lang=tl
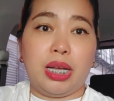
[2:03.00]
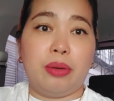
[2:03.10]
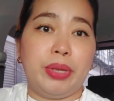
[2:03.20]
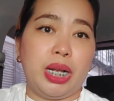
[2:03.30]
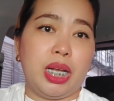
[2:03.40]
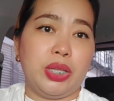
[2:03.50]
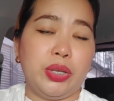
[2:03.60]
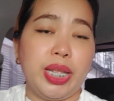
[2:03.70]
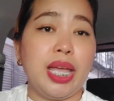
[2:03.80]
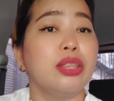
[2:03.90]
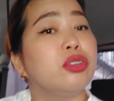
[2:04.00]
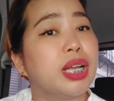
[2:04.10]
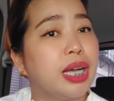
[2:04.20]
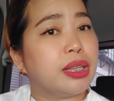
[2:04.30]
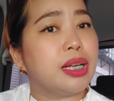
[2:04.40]
lang kami ng ganon. And
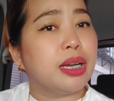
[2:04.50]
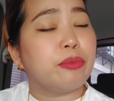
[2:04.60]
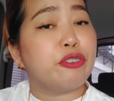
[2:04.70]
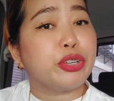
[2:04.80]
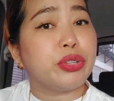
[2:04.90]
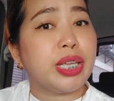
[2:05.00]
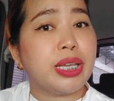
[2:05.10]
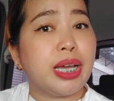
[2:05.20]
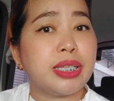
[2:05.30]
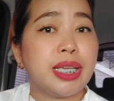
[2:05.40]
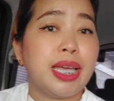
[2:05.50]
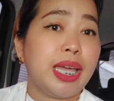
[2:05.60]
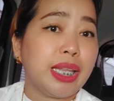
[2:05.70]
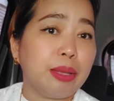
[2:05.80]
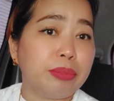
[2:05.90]
yun ang ating ganap for today, guys.
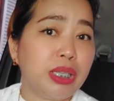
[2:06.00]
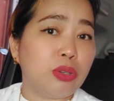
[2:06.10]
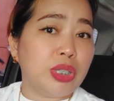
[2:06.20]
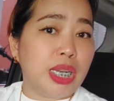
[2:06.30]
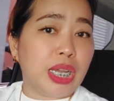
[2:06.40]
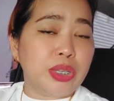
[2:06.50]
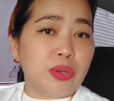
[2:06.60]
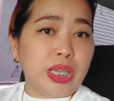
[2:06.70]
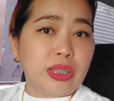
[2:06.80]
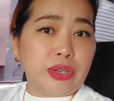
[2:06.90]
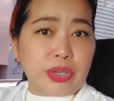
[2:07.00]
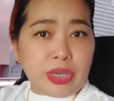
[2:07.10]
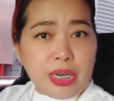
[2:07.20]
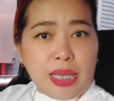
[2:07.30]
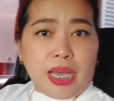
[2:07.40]
And update ko na lang kayo
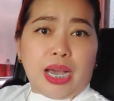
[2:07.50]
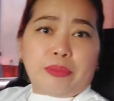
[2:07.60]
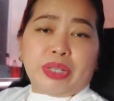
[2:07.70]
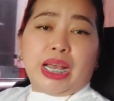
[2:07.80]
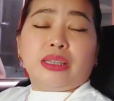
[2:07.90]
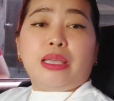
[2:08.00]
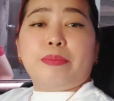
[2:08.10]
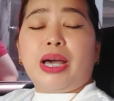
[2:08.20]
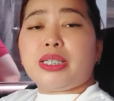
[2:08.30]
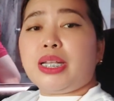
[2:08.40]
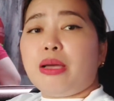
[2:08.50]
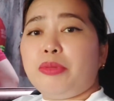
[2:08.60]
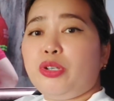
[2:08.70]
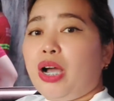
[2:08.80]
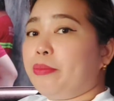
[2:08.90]
later. Um, inaantay pa kasi
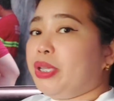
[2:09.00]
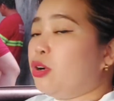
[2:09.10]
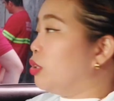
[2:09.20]
namin yung aming